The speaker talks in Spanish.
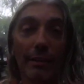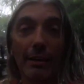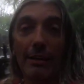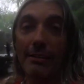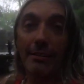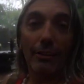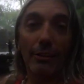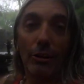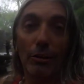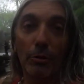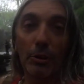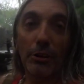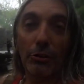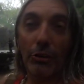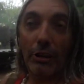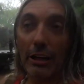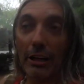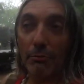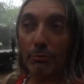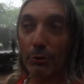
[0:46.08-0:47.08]
Este no lo voy a
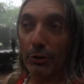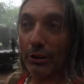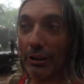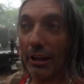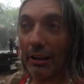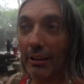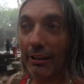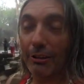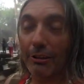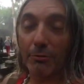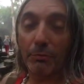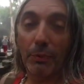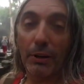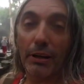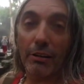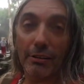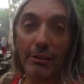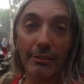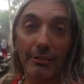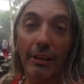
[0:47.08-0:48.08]
tocar porque aquí los
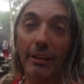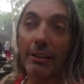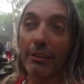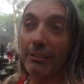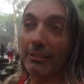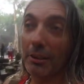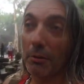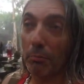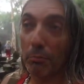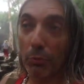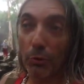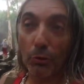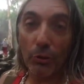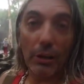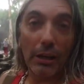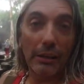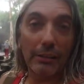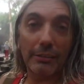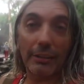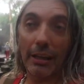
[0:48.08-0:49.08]
perros están llenos de
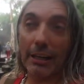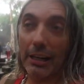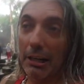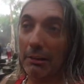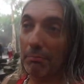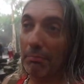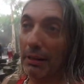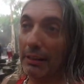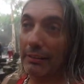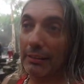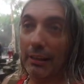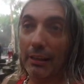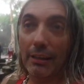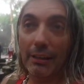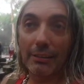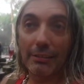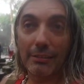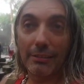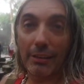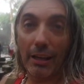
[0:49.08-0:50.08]
pulgas,
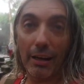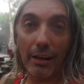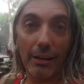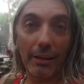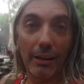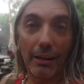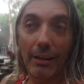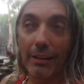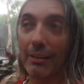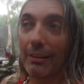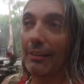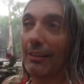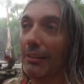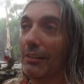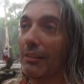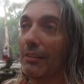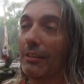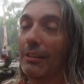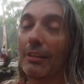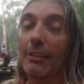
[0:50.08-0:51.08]
garrapatas, sarna
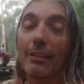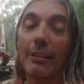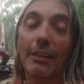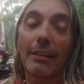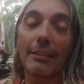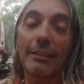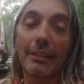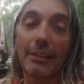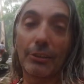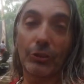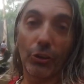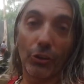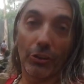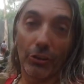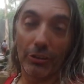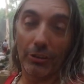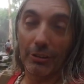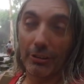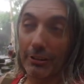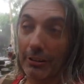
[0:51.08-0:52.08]
y tienen de
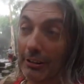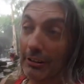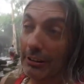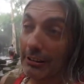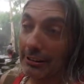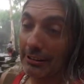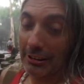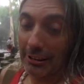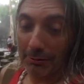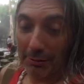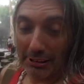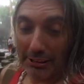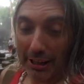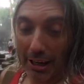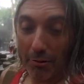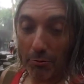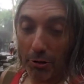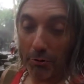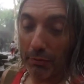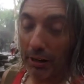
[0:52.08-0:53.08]
todo. Y me
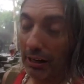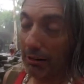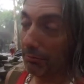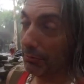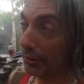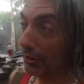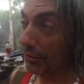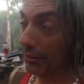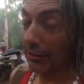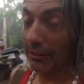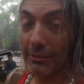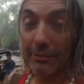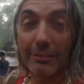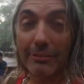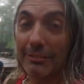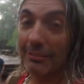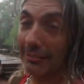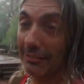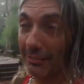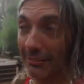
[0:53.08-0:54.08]
sabe muy mal, pero
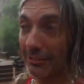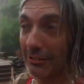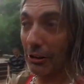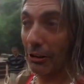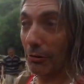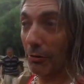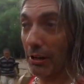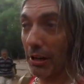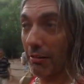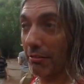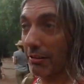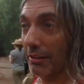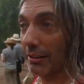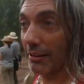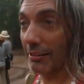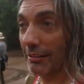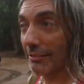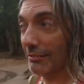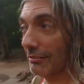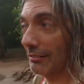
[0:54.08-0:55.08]
no lo voy a
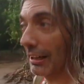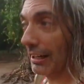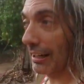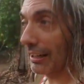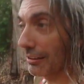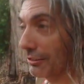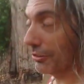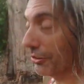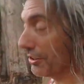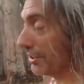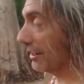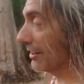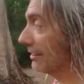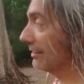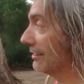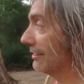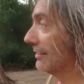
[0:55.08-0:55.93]
decir una cara antoña